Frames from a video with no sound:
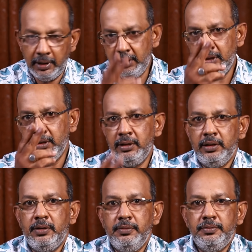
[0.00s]
ரெண்டு
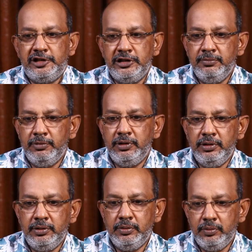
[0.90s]
விஷயம்
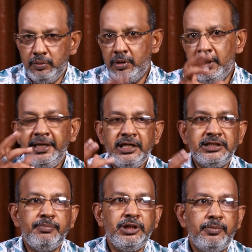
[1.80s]
வந்து ஒரு
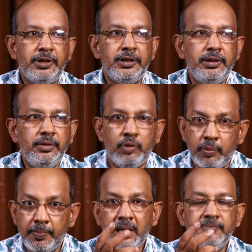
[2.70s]
நடிகர் சம்மந்தப்பட்டது
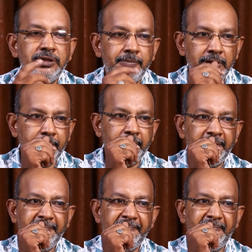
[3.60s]
ஒரு படம்
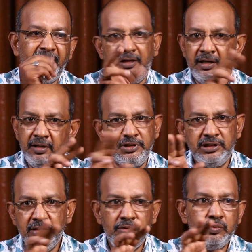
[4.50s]
சம்மந்தப்பட்டது அந்த ரெண்டு
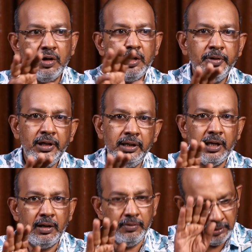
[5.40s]
விஷயங்களும் தொடர்பு
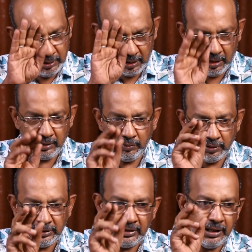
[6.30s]
இல்லைனாலும் வந்து அதில்
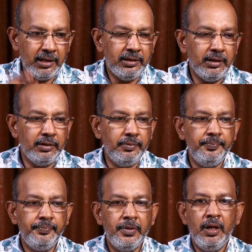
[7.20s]
ஒரு சின்ன கருத்து இருக்குது
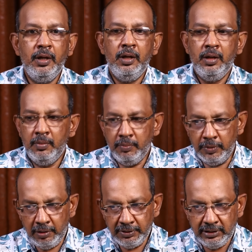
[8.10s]

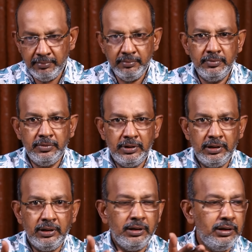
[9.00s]
முதல் விஷயம்
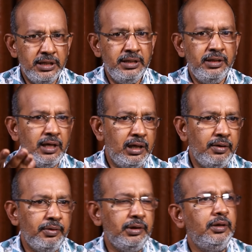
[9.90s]

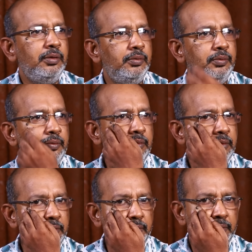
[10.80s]
செய்தித்தாளில் வந்த
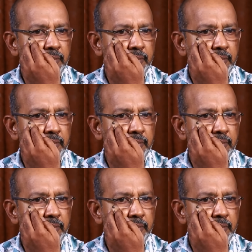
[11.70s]
ஒரு